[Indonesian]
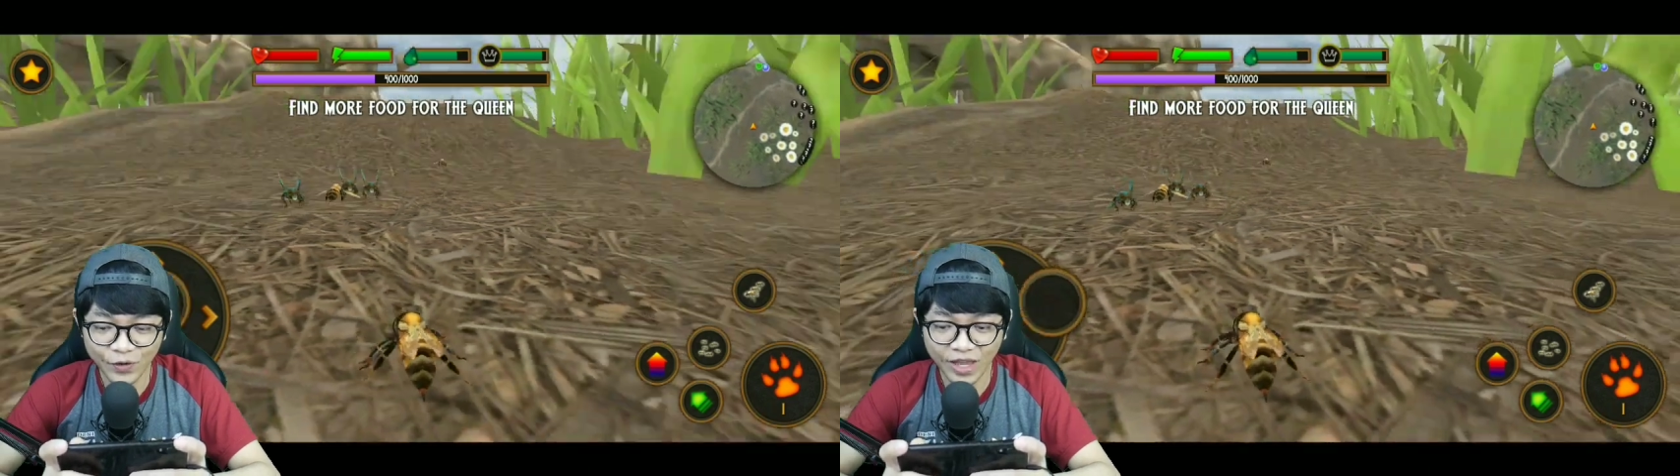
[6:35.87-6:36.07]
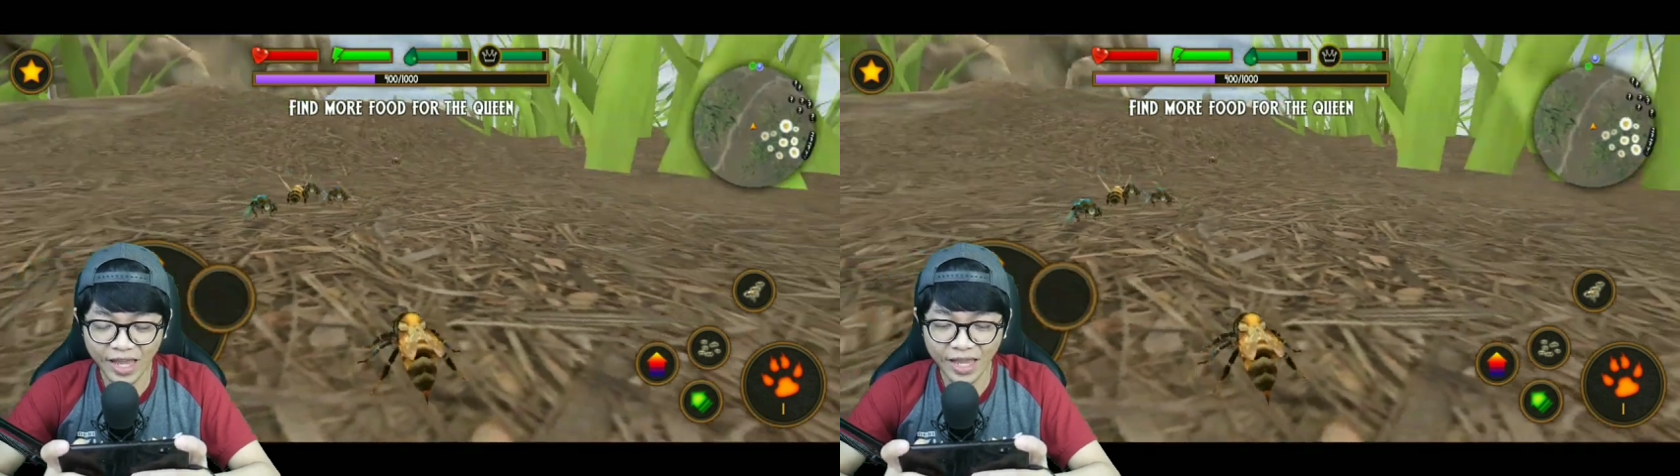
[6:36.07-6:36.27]

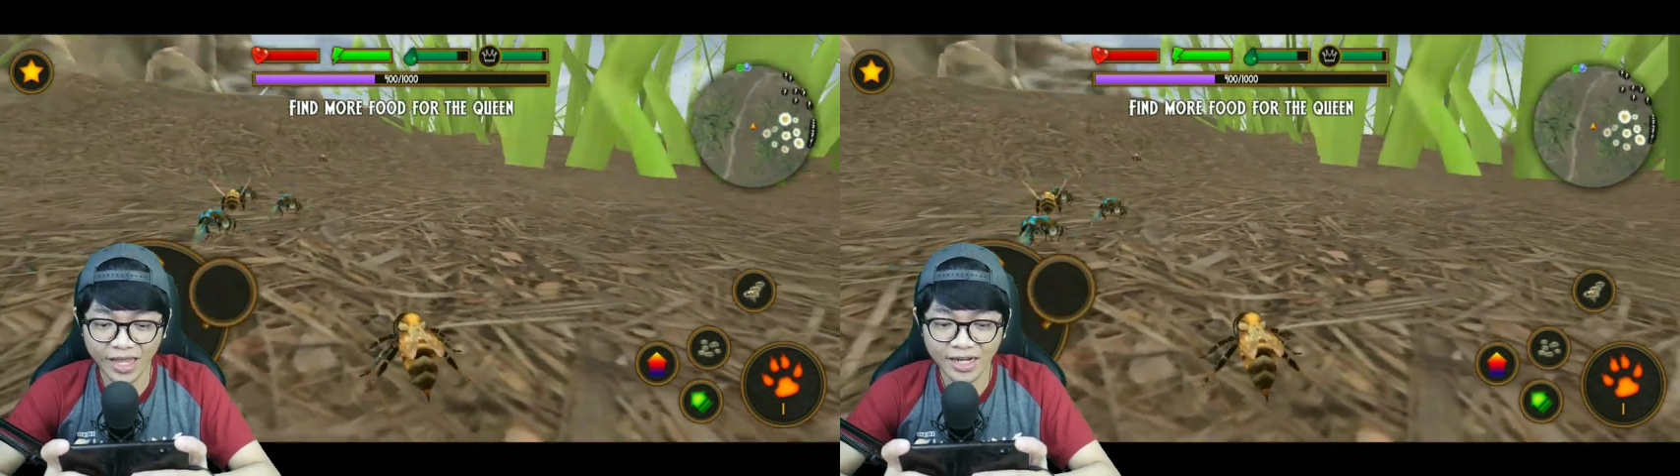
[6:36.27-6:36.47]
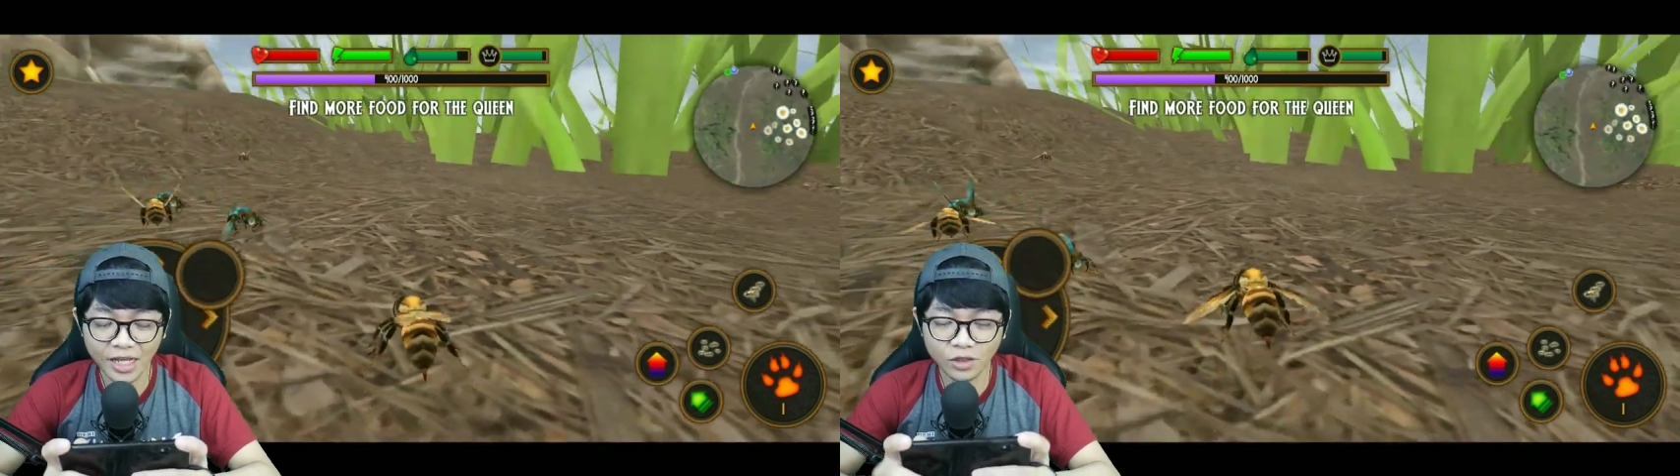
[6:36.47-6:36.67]
Oke,
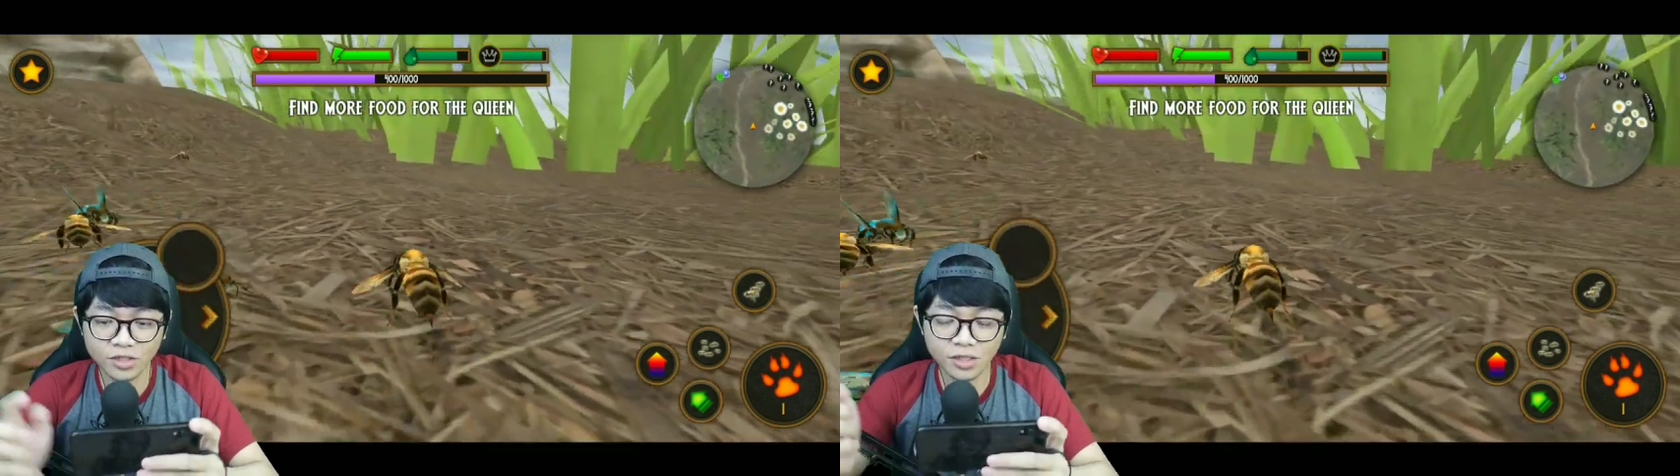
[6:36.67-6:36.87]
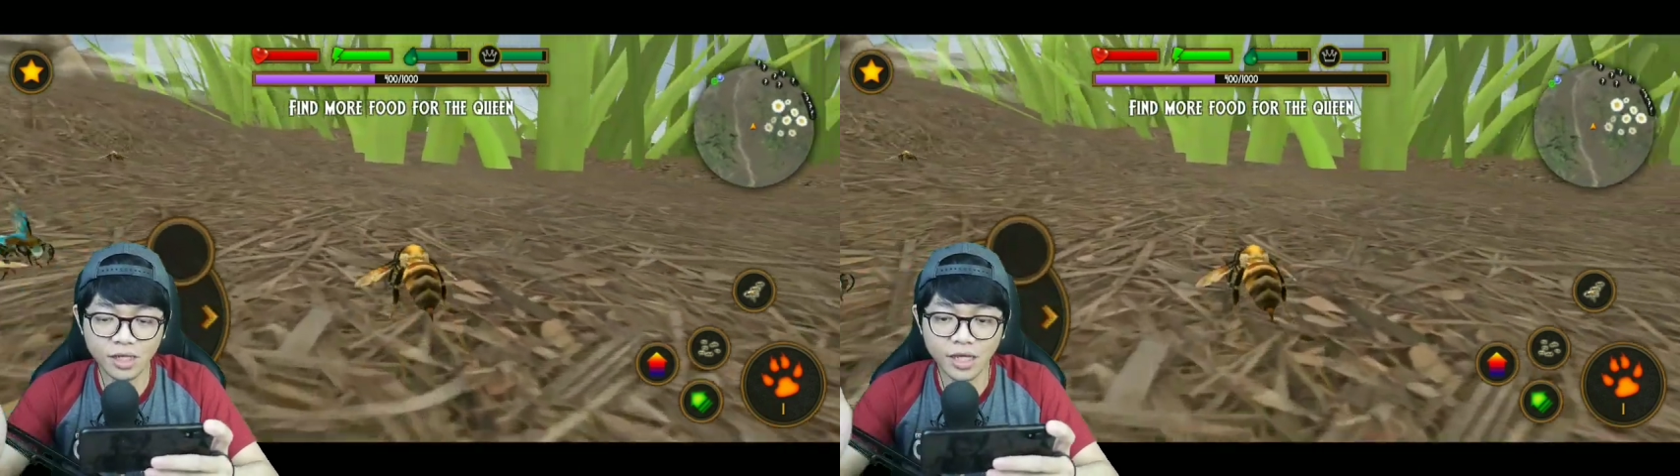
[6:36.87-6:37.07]
okay. uh,
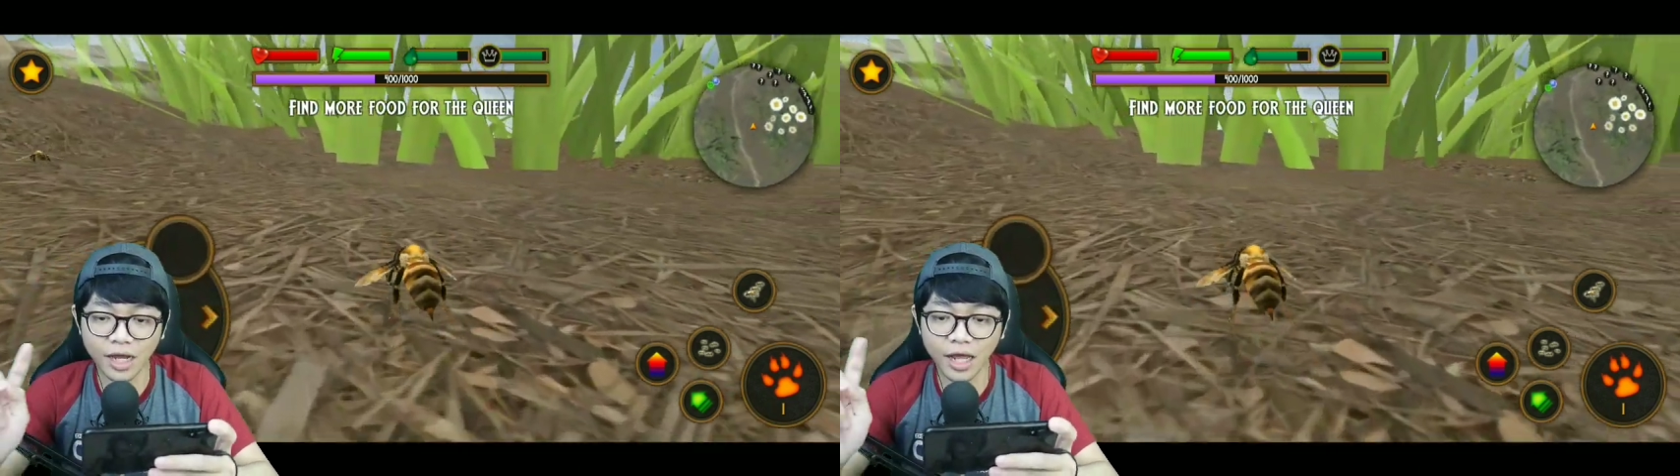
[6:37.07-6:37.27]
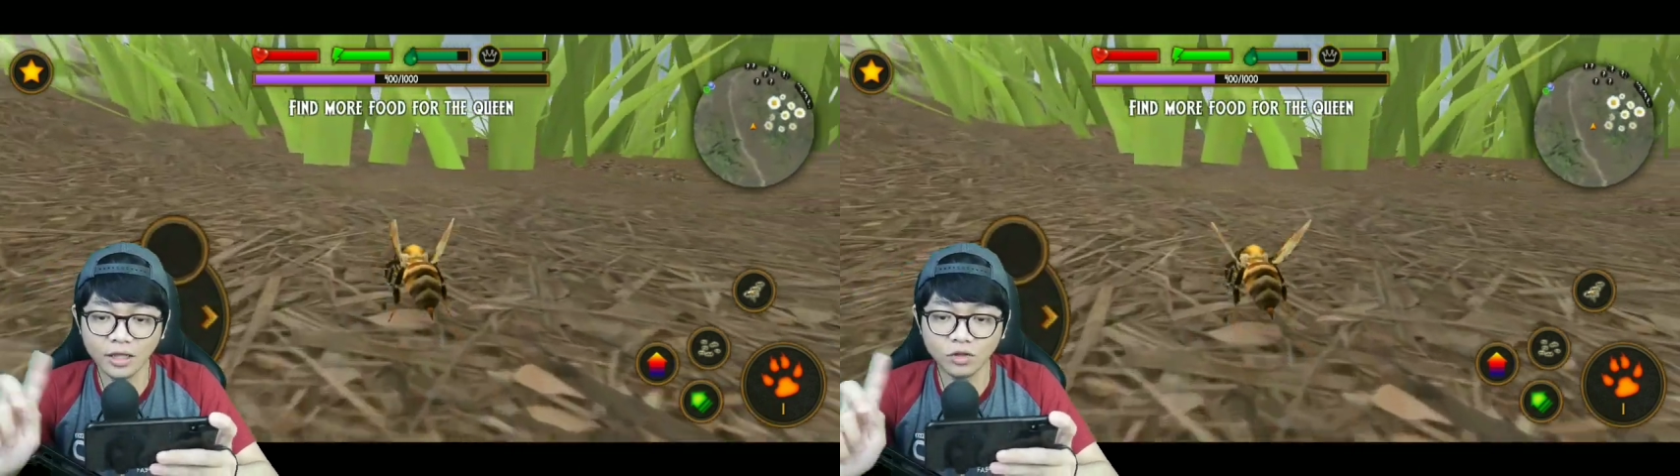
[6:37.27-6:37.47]
eh, yang
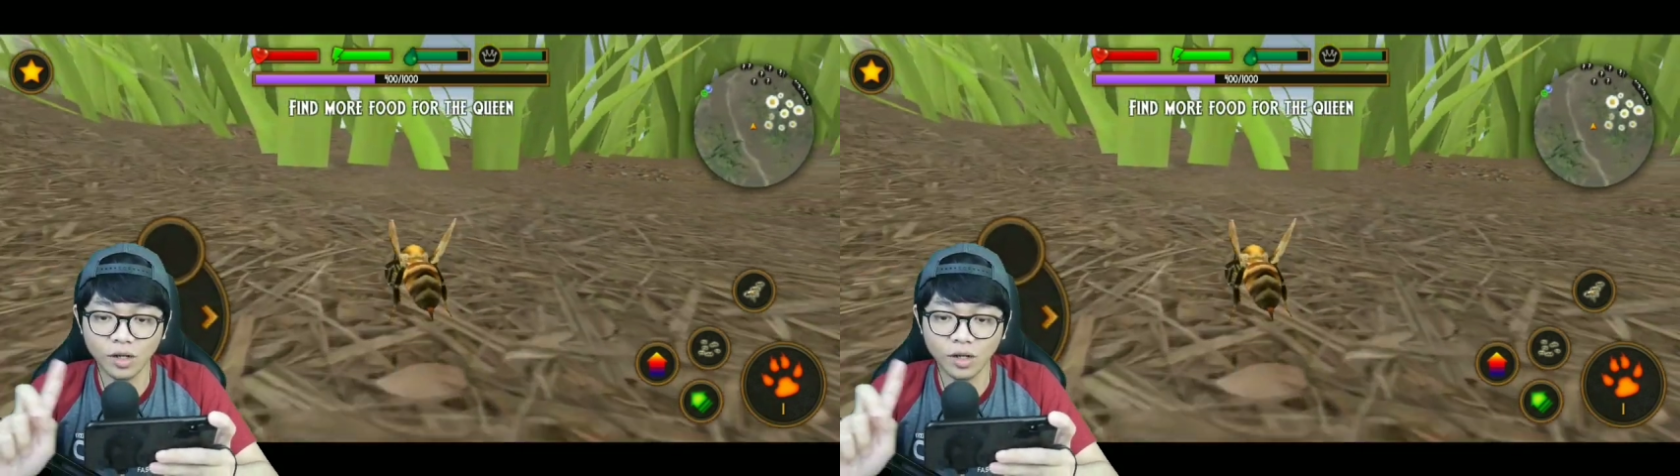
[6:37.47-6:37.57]
lain tuh